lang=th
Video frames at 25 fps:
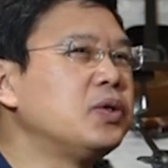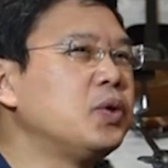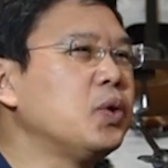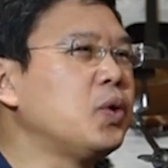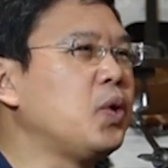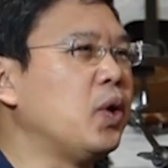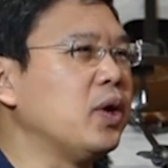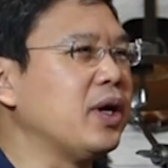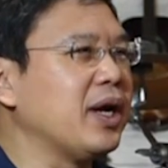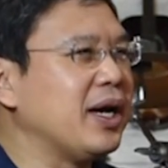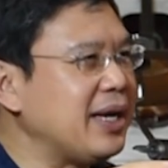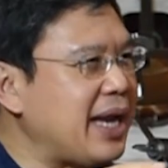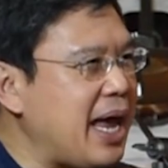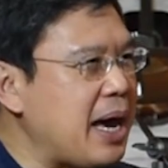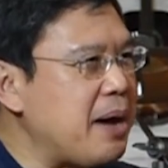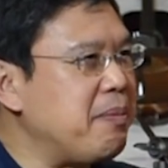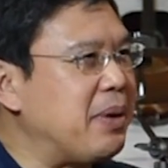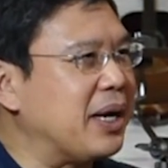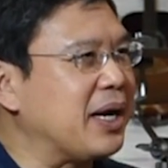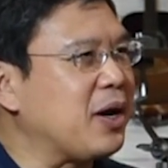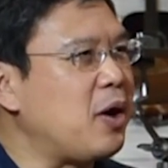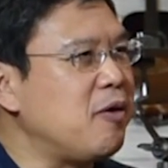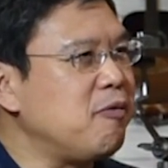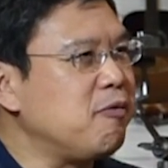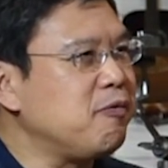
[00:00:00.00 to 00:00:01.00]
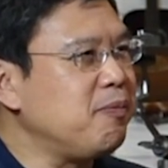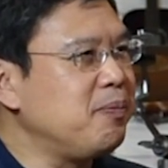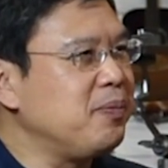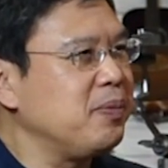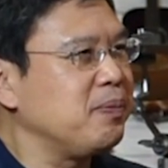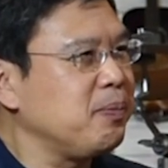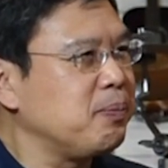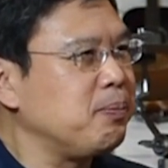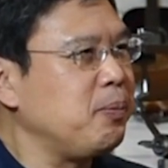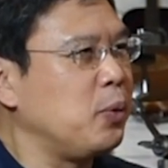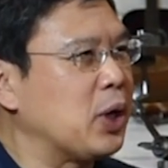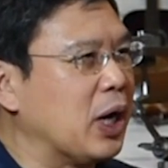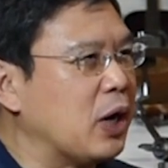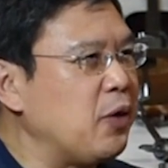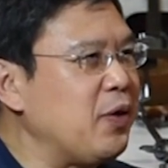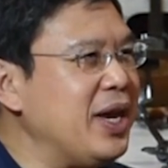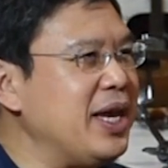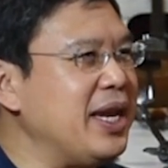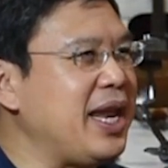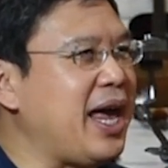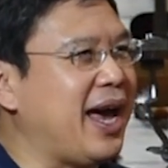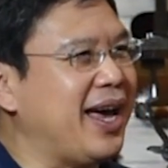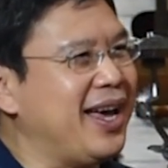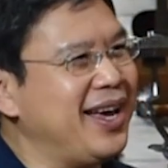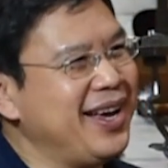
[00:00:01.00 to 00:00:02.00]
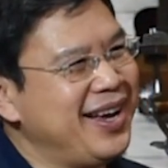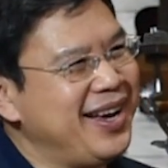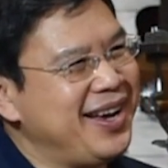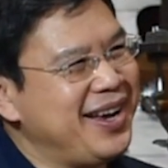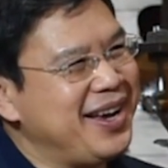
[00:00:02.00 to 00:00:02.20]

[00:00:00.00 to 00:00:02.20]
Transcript: ทุกคนก็นั่งเหมือนบนเก้าอี้เนี่ย